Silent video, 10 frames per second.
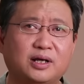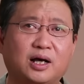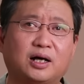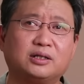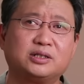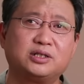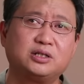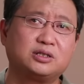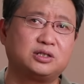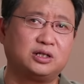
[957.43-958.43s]
那好，那
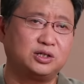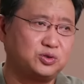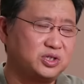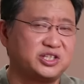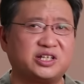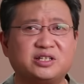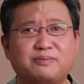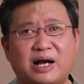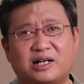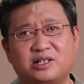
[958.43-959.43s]
俄军的前
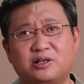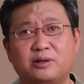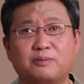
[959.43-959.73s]
线马上